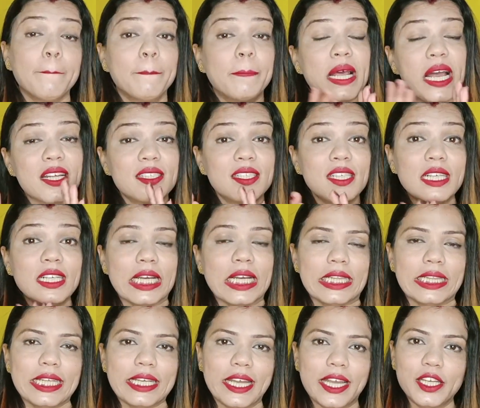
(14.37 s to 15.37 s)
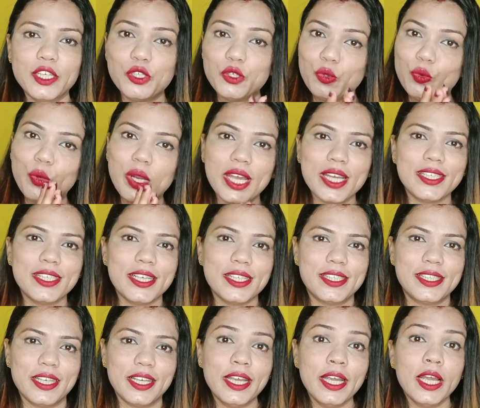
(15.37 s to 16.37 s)
প্রাচীনকাল থেকেই শুনে
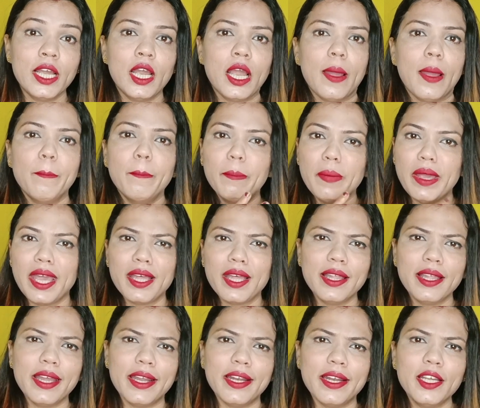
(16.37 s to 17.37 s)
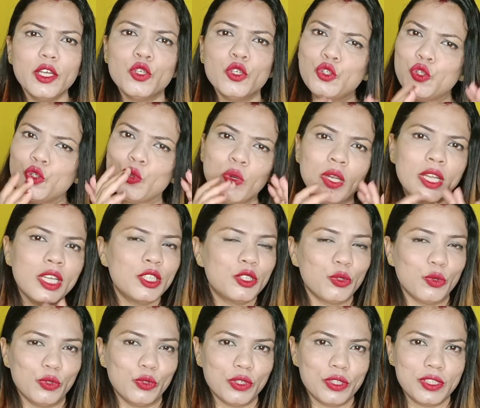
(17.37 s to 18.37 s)
এসেছি মেয়েদের চুলই
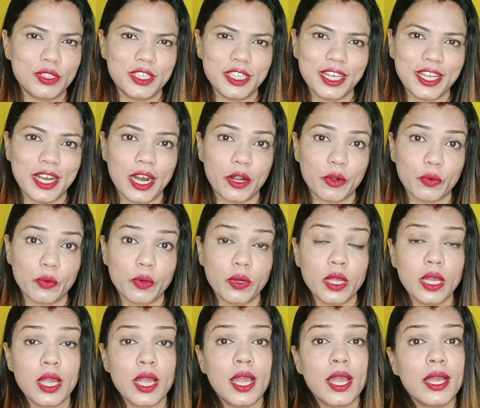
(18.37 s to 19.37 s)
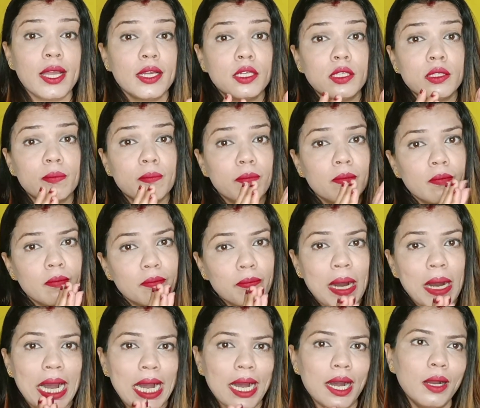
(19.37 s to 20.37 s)
সৌন্দর্যের কারণ
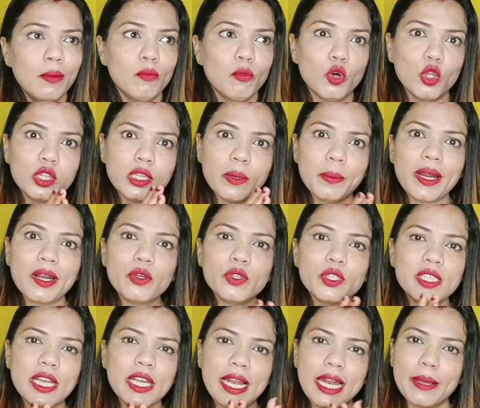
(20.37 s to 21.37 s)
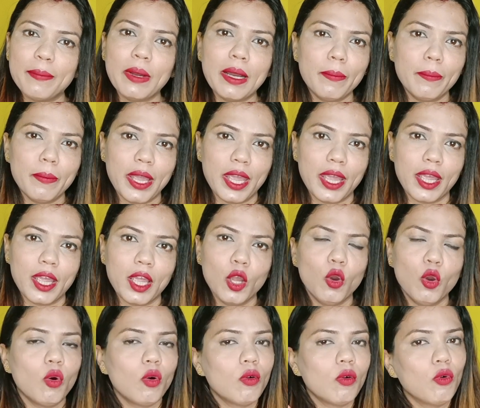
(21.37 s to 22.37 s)
বা বলতে পারো ছেলে বা মেয়ে
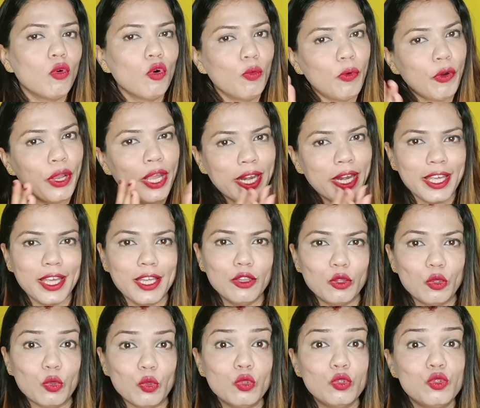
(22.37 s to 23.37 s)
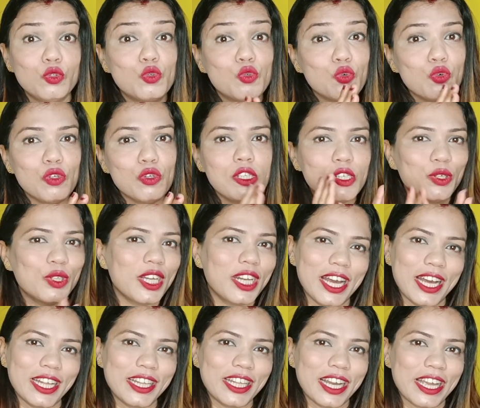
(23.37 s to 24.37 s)
উভয়ের কিন্তু চুল যদি
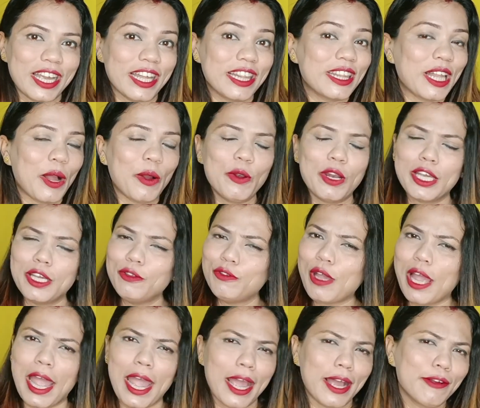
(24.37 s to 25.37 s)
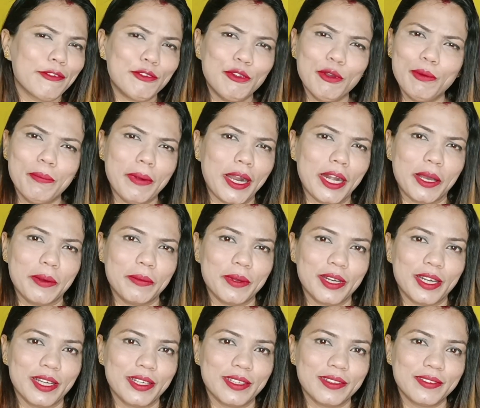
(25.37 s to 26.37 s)
না থাকে তাহলে কিন্তু একদম মানাবে
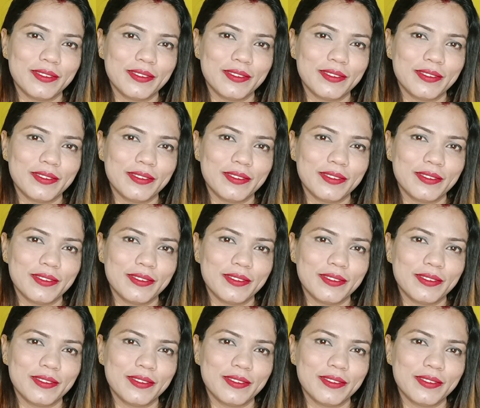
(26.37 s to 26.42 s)
না